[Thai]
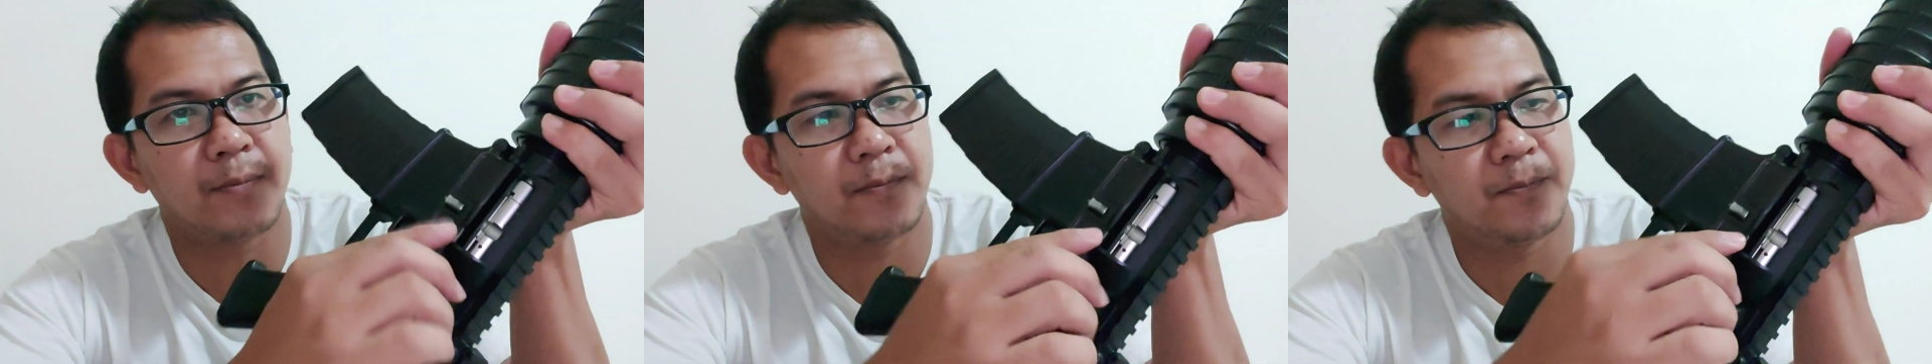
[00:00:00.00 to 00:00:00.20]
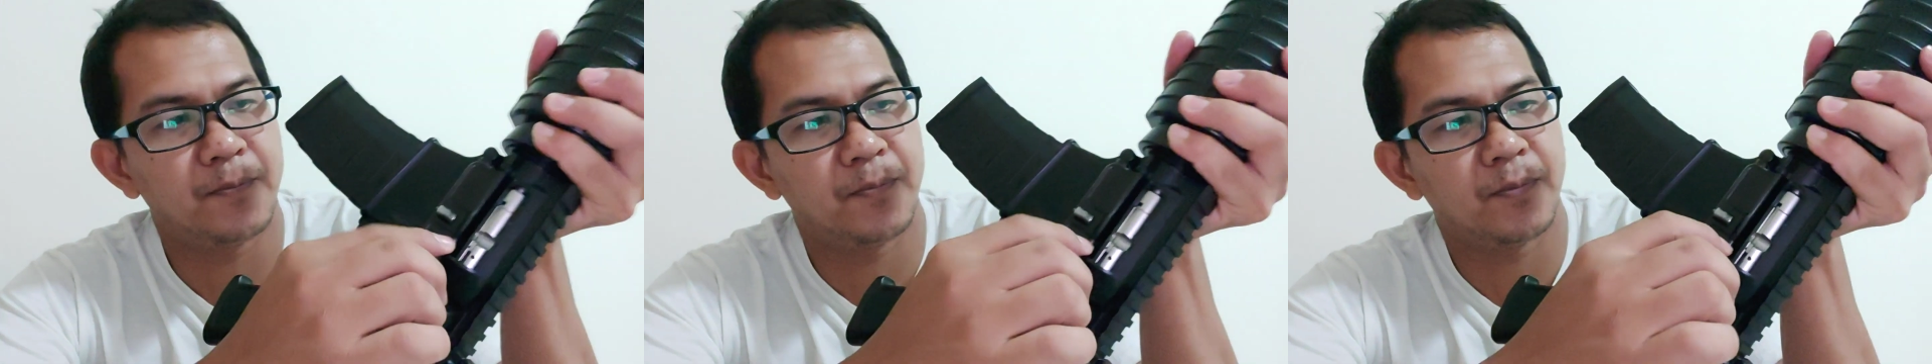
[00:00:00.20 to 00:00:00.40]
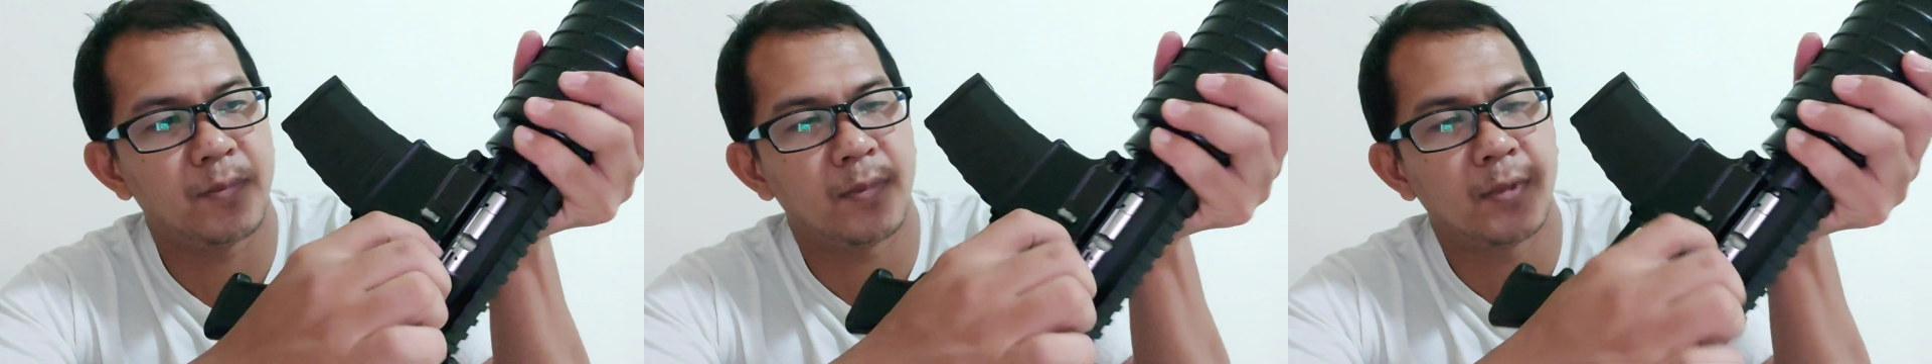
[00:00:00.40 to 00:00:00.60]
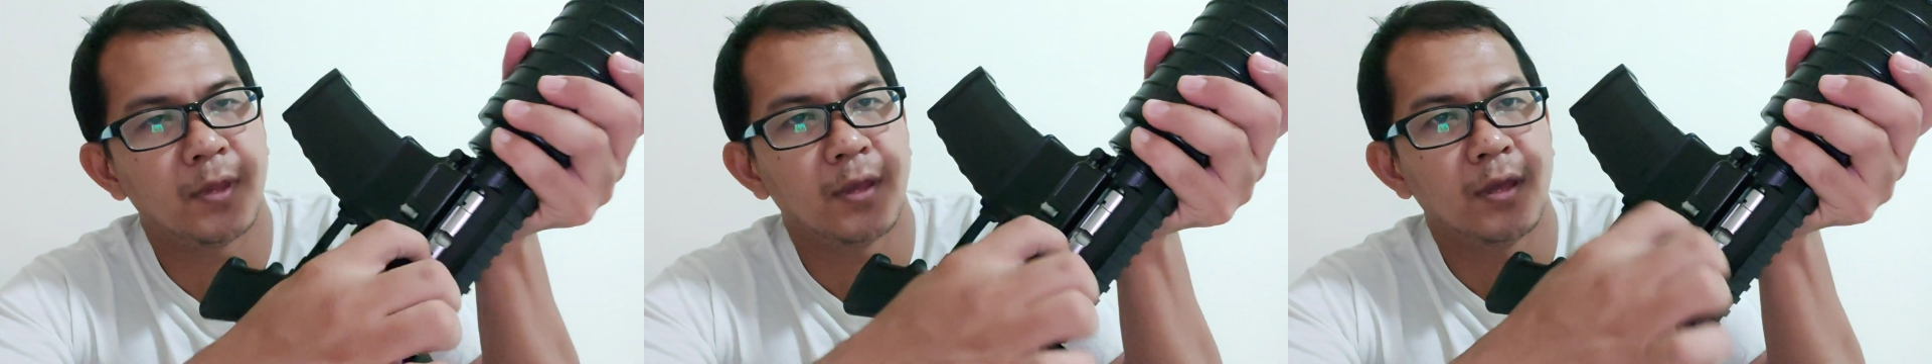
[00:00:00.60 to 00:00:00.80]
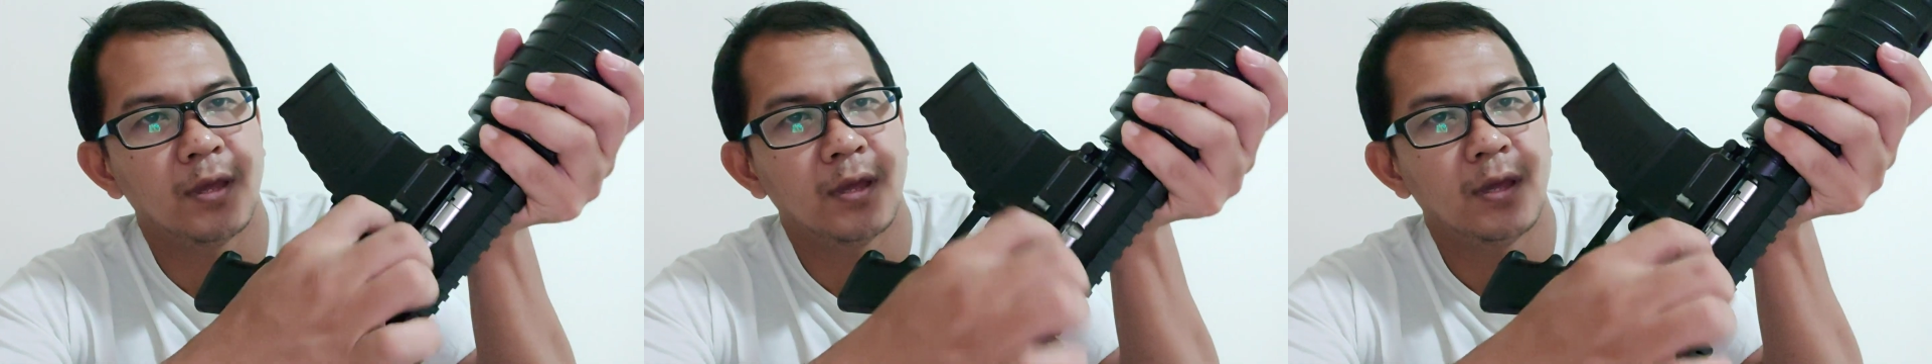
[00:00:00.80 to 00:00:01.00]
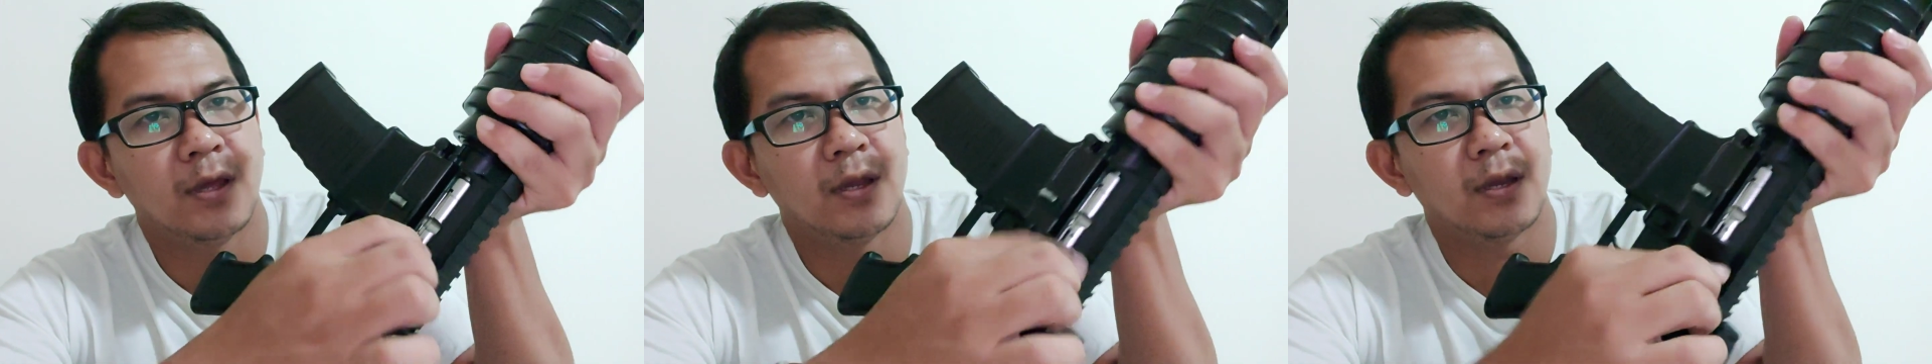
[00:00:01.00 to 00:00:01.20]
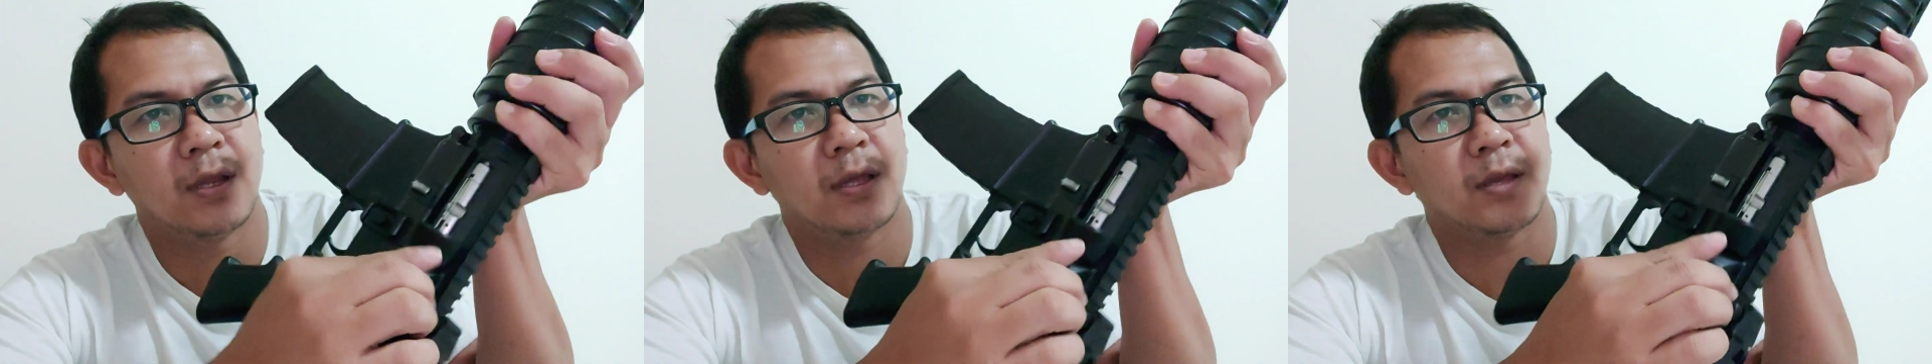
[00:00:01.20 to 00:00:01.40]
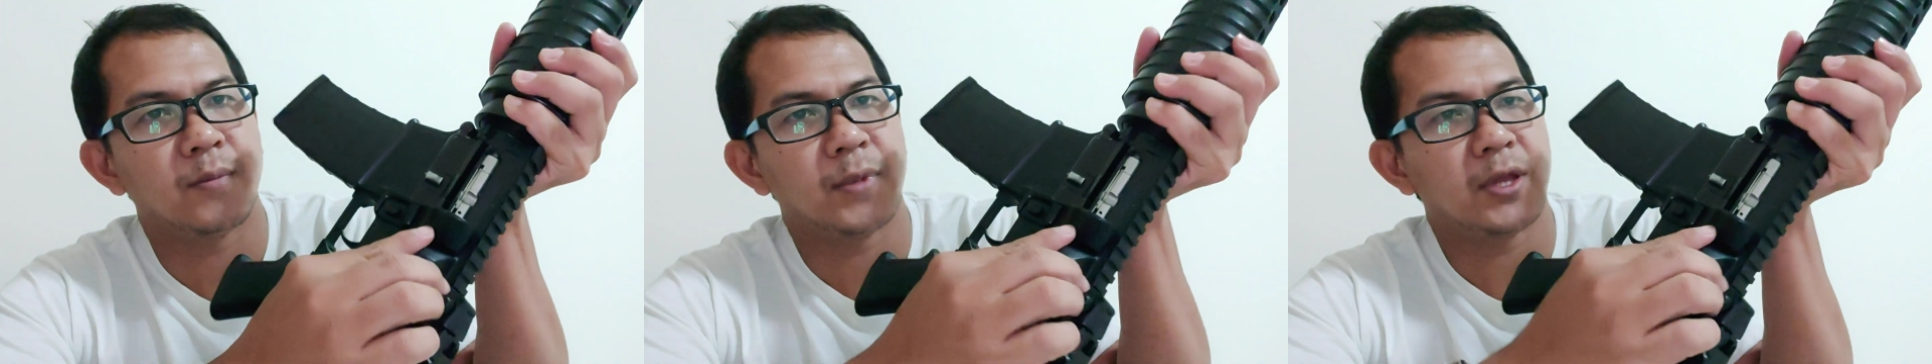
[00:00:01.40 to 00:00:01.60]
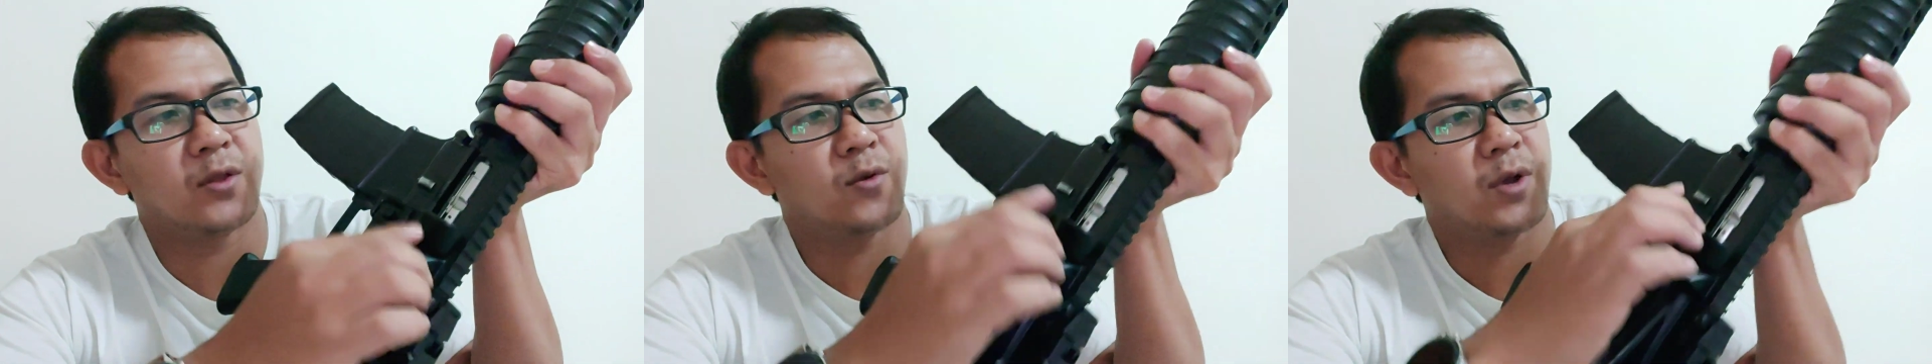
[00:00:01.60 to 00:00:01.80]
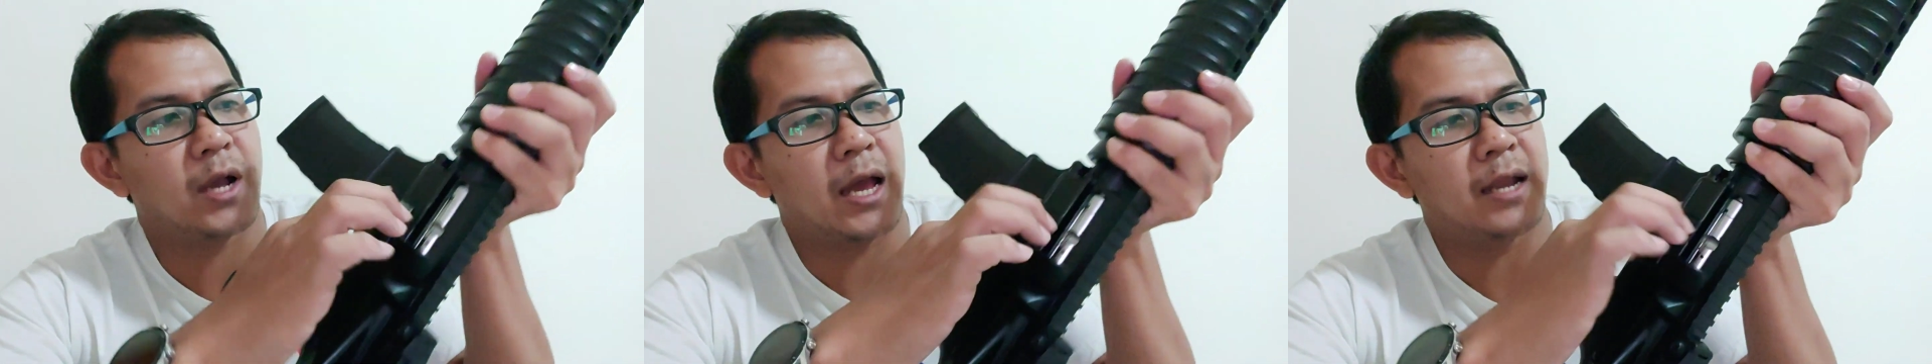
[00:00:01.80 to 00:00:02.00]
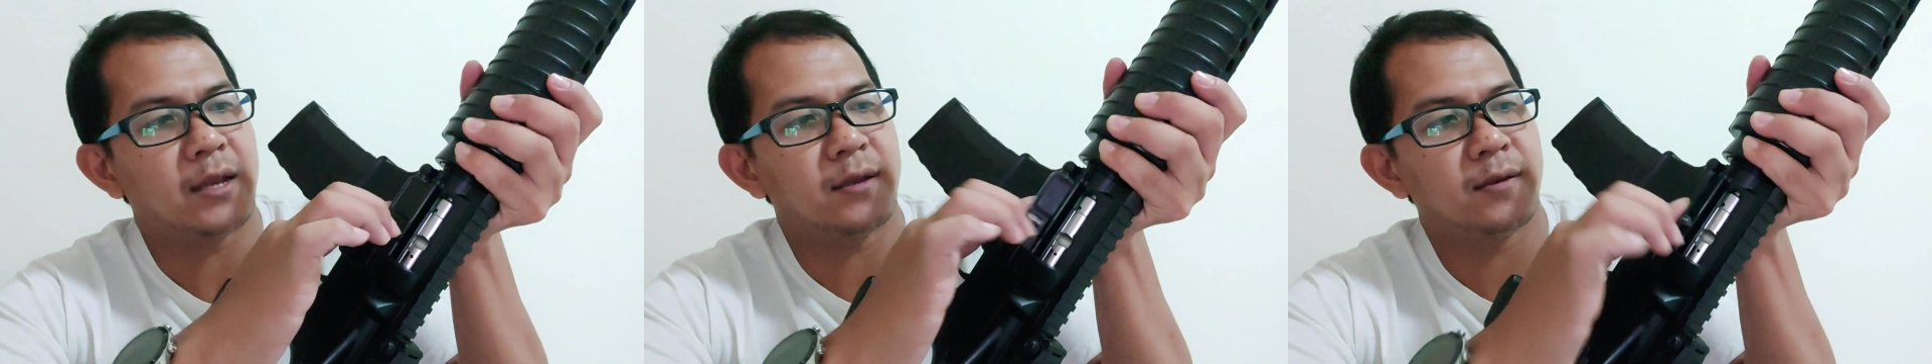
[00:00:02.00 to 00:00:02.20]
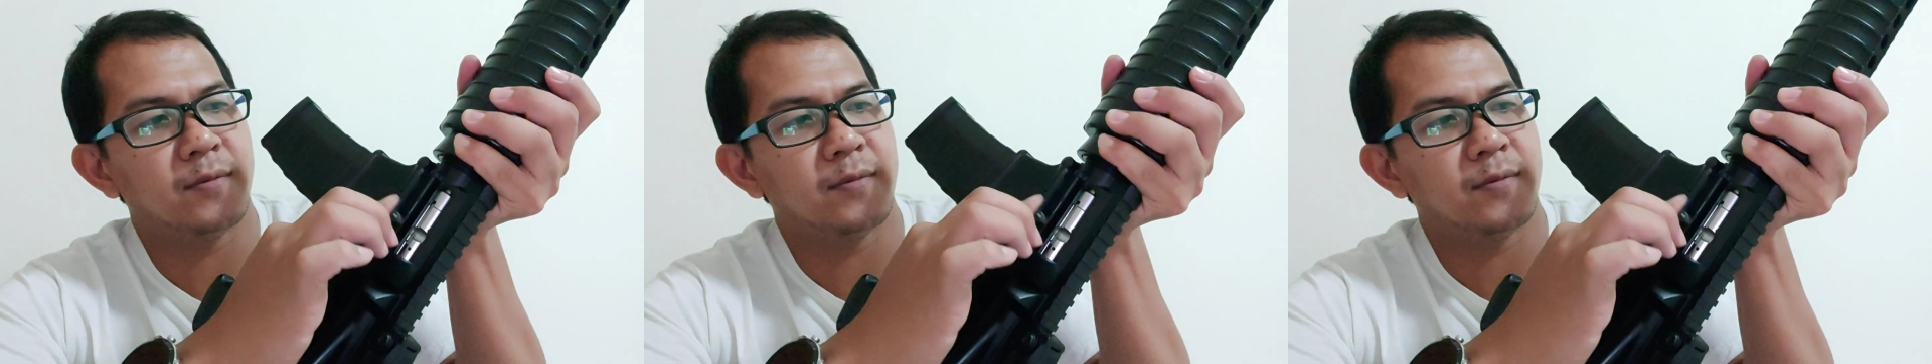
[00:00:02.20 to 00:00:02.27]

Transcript: บนี่จะมีตัวกัน